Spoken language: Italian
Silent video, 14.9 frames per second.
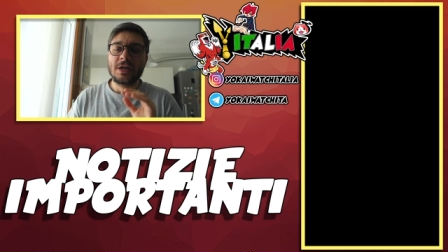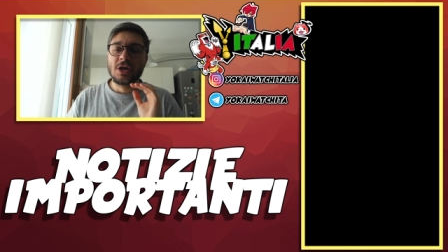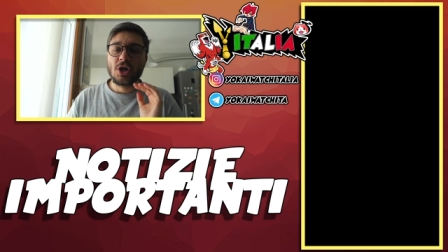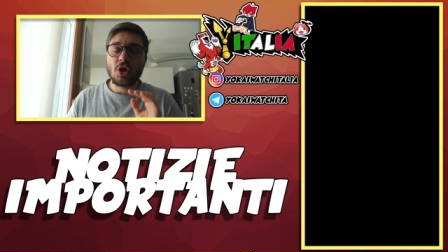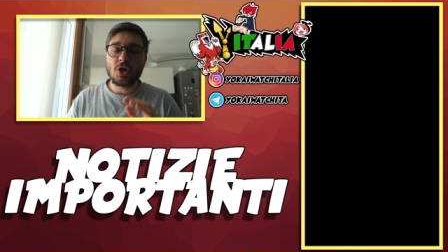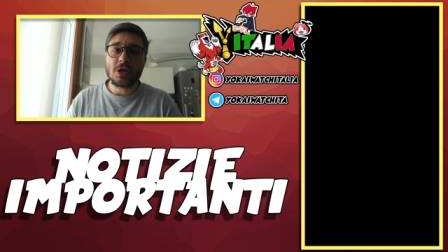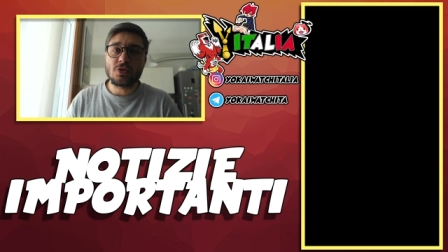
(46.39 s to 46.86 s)

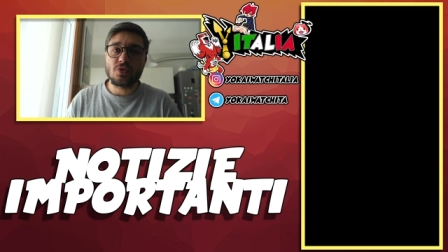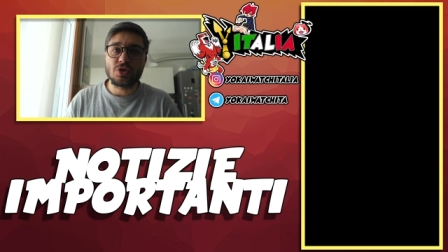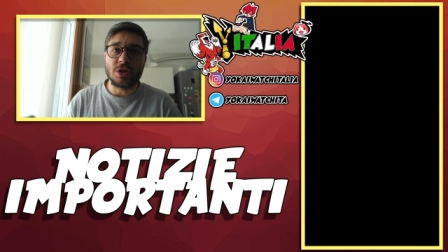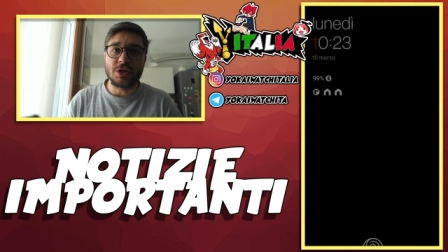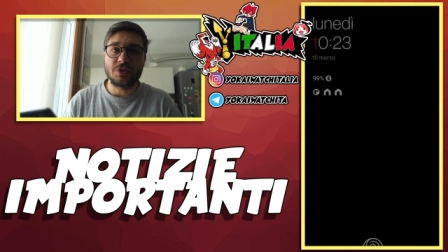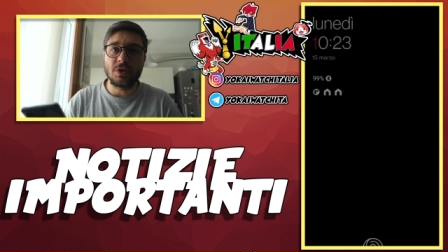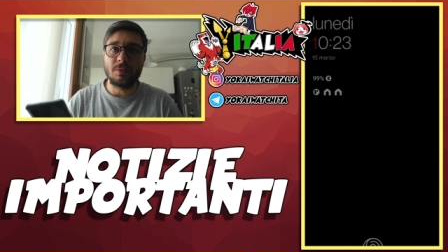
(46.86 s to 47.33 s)
Cosa è
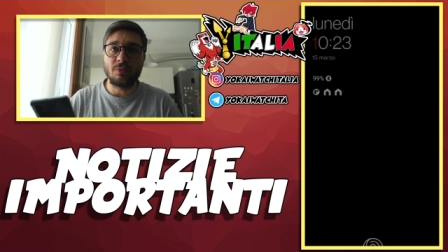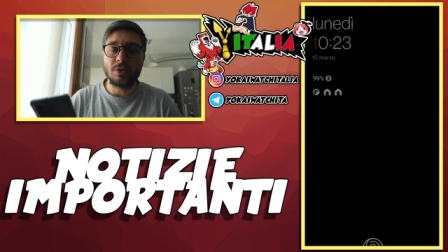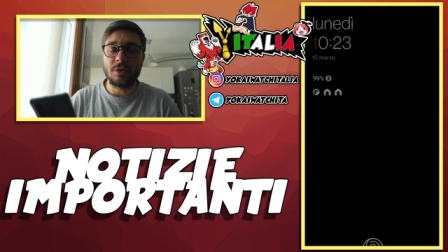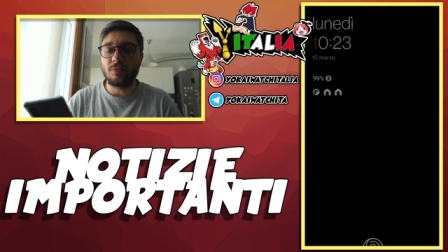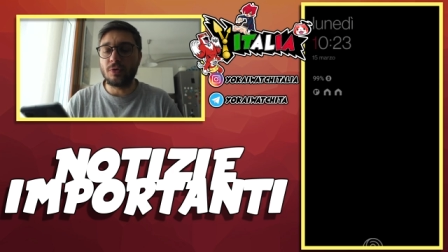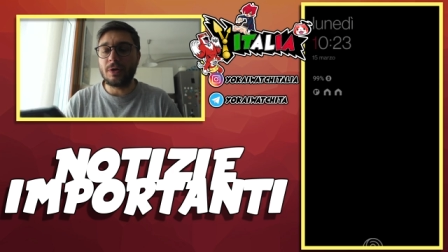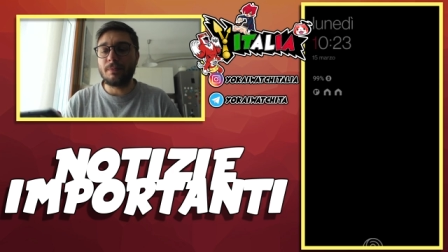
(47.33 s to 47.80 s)
successo di Puni
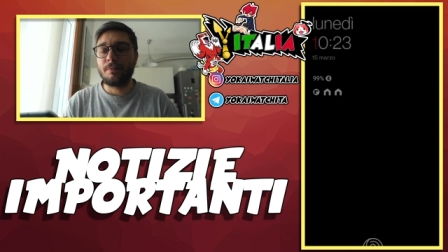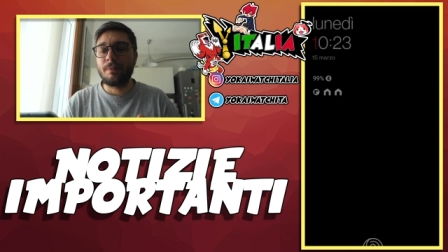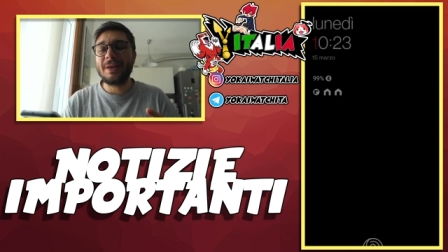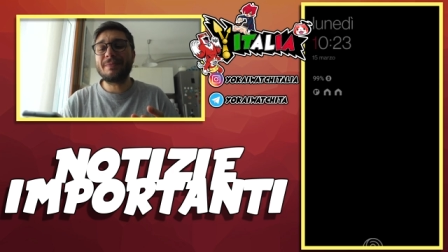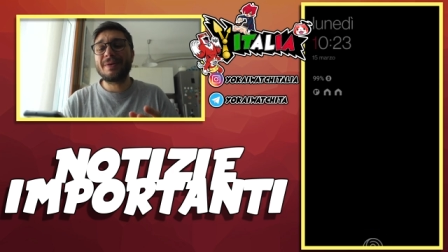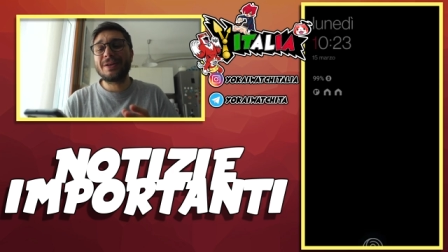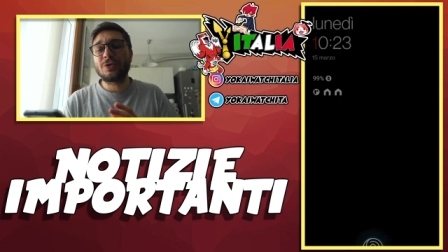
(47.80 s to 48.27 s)
Puni?
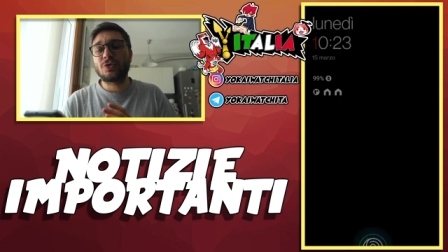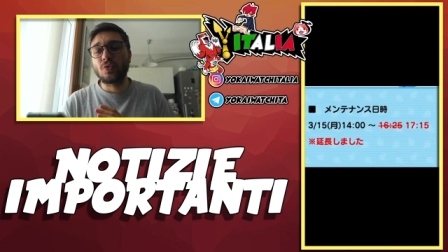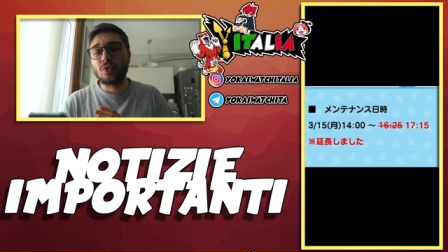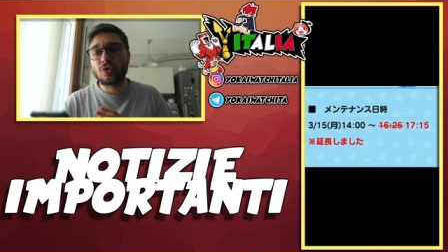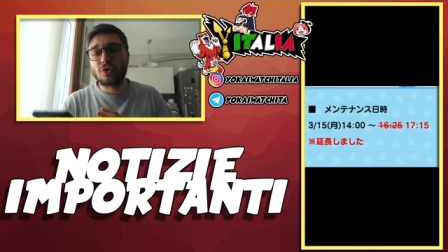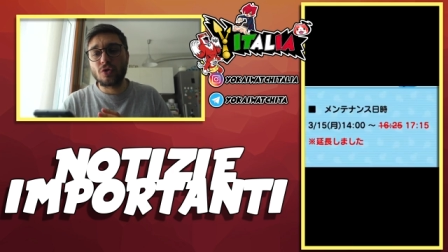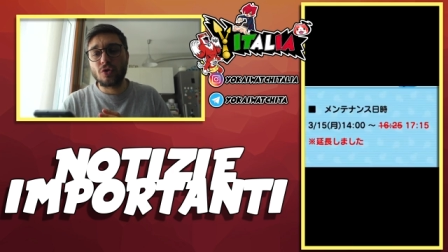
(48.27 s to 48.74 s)
Prima di
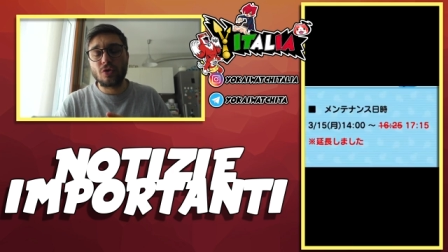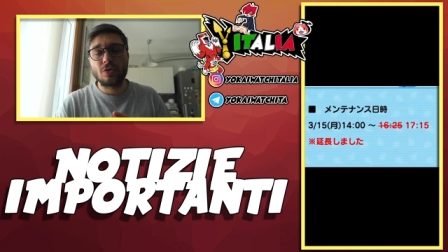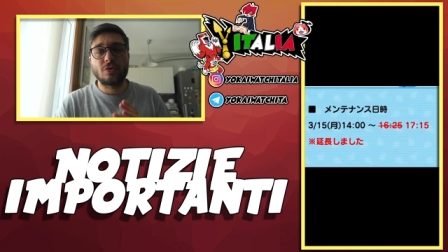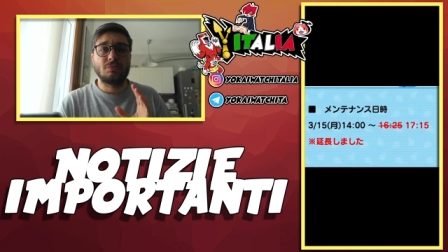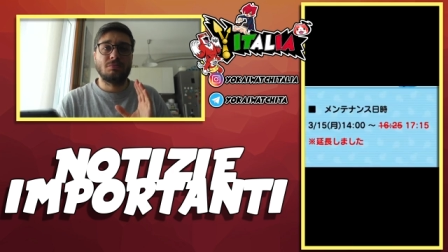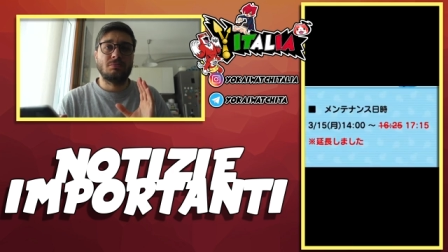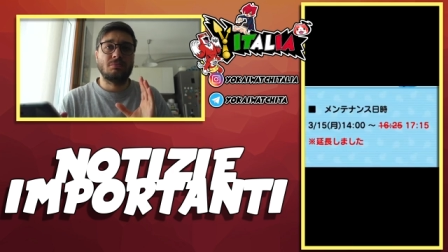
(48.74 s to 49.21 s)
tutto
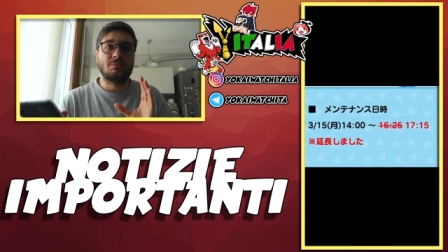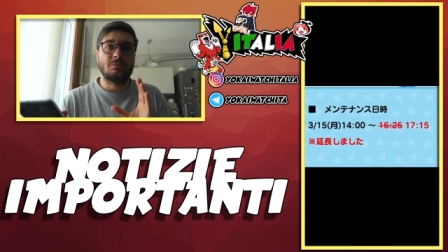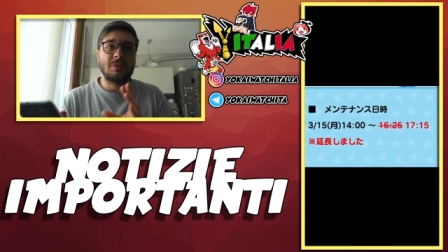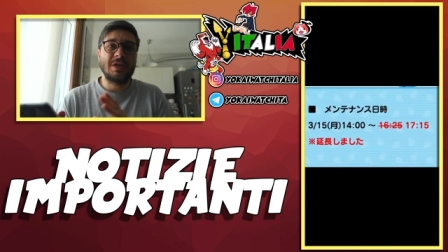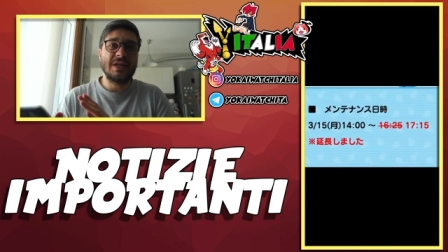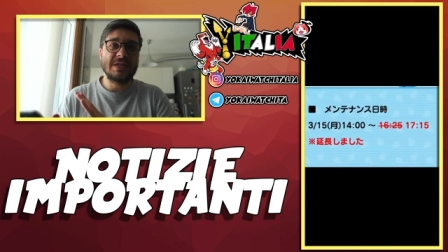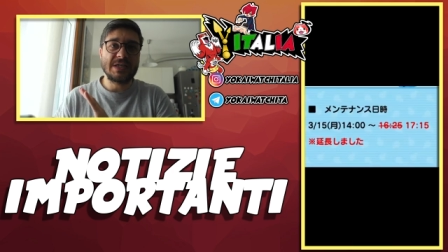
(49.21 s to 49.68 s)

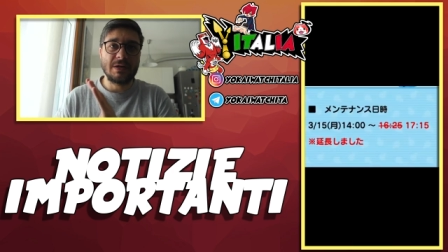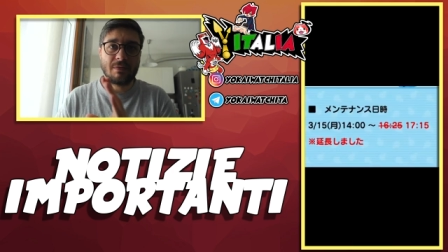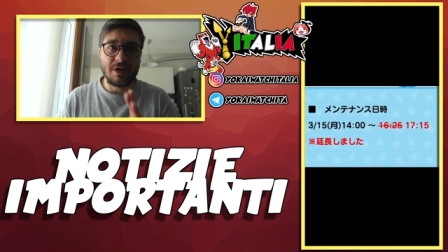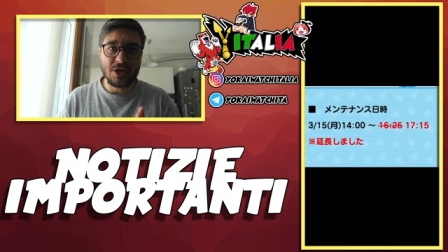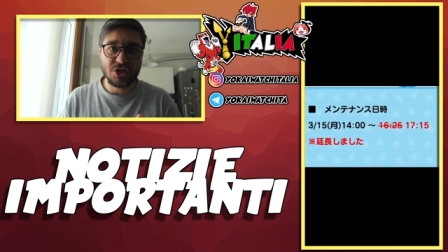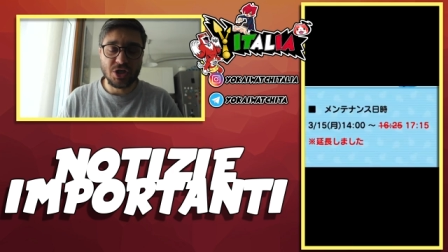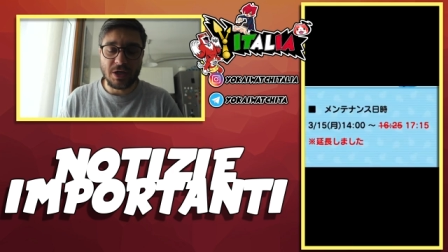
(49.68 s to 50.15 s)
iniziamo a
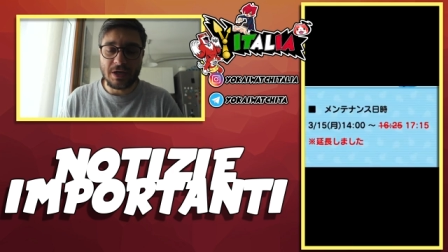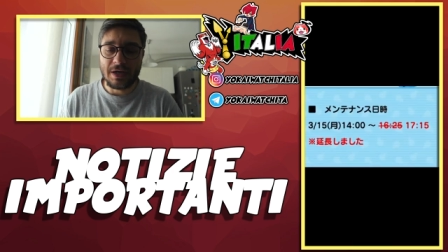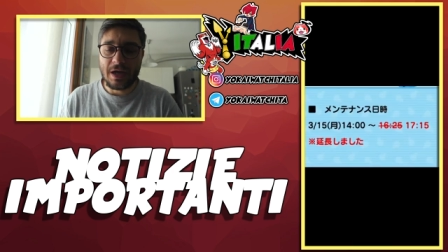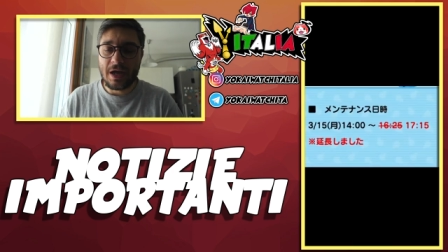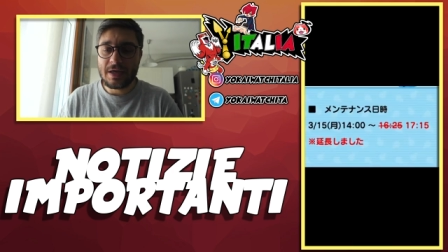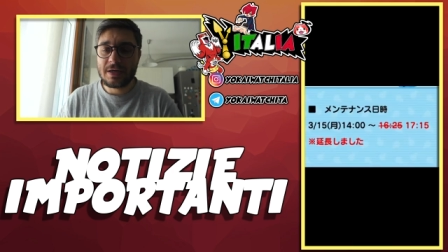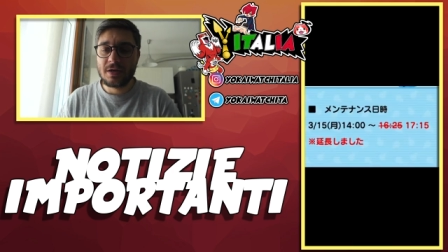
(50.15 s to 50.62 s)
lasciare
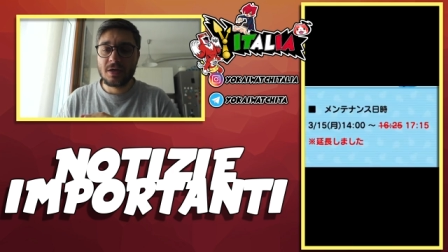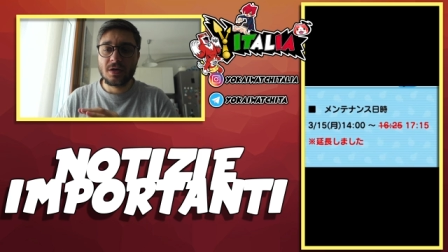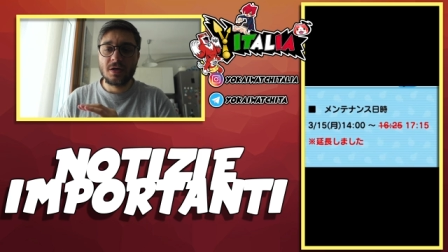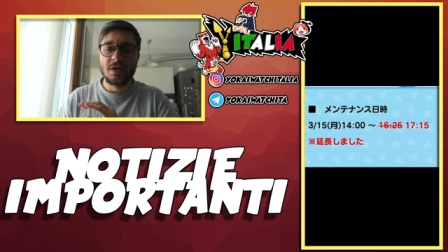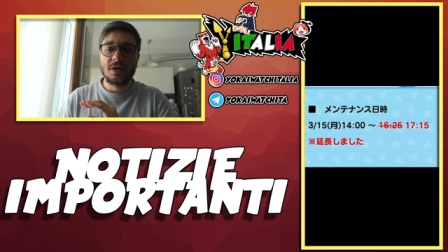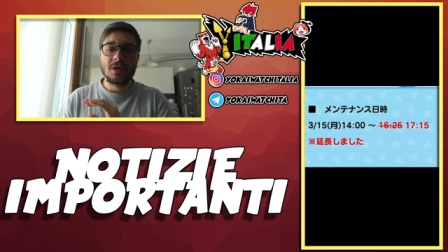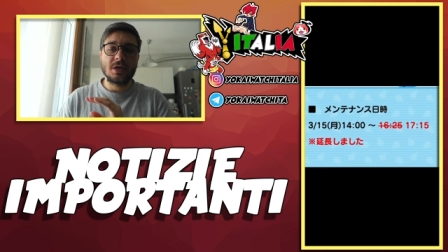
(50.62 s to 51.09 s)
like,
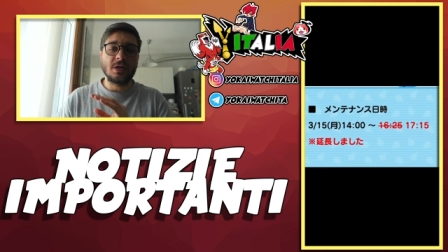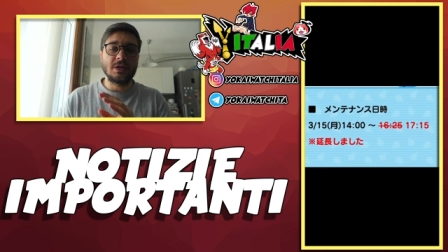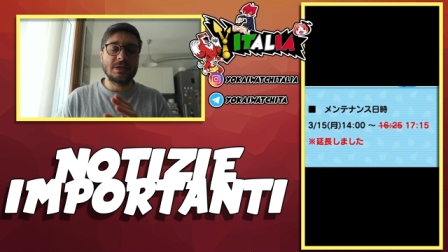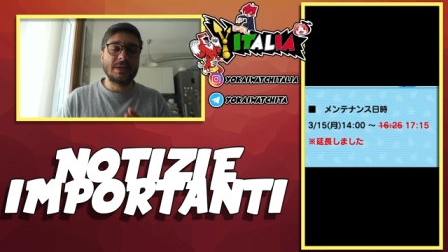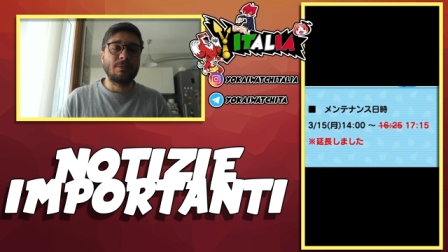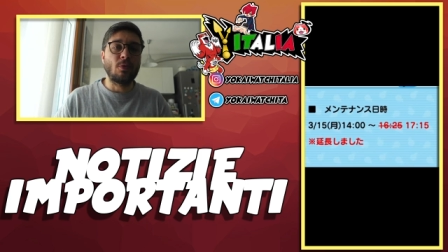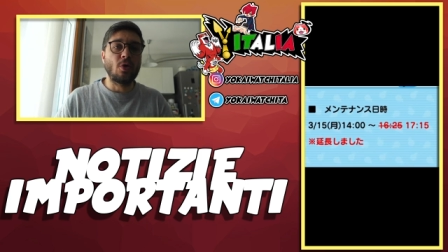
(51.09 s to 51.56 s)

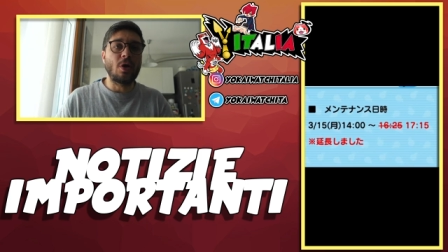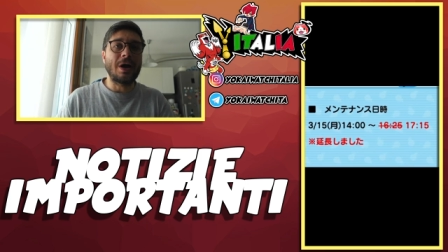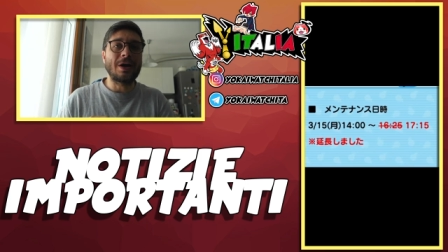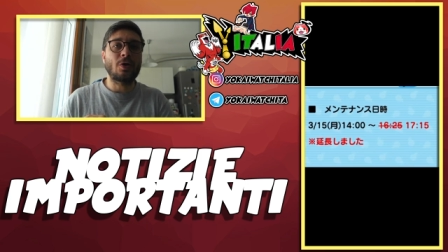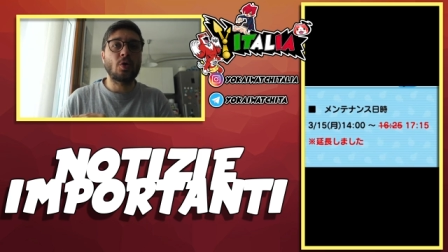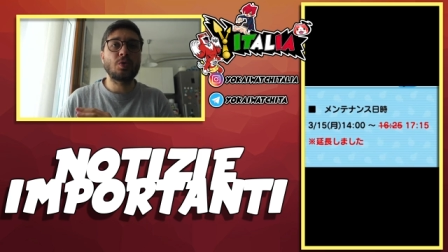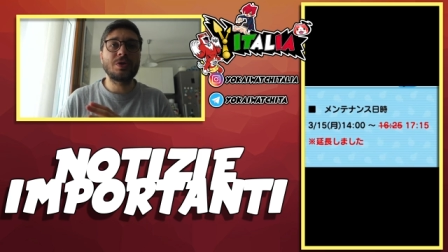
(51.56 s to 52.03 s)
iniziamo a
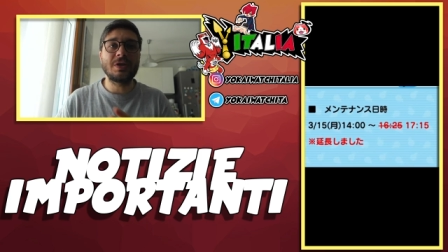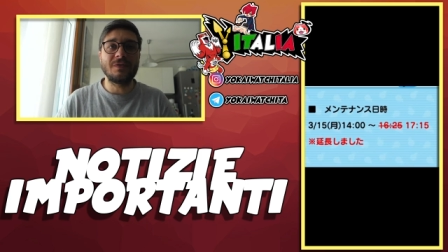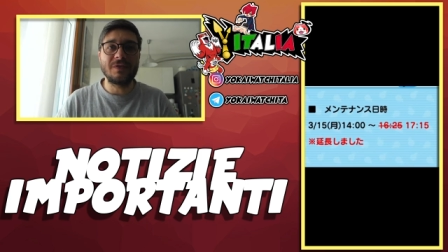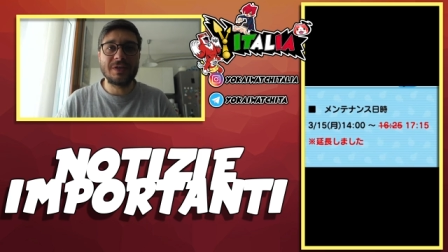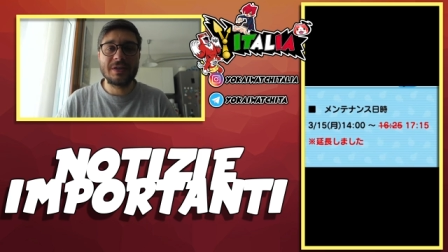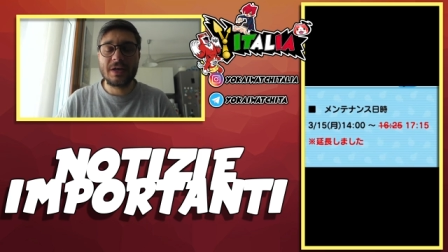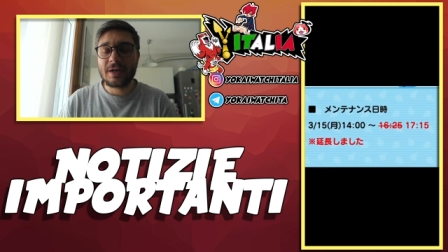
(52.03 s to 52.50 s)

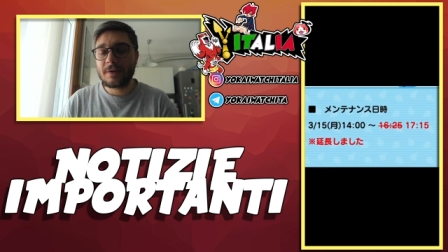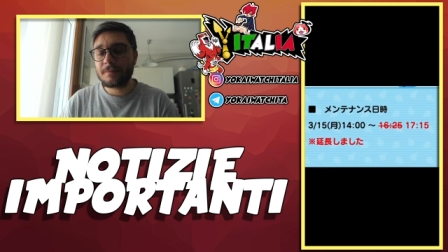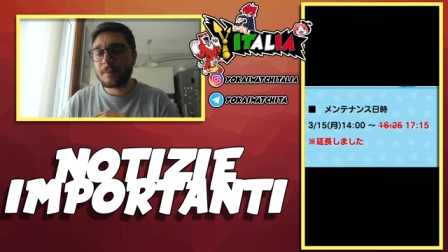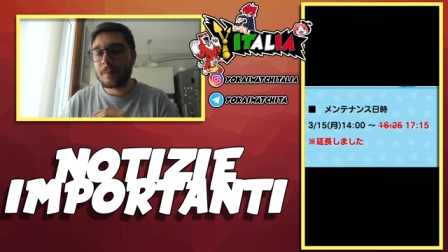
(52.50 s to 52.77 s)
condividere.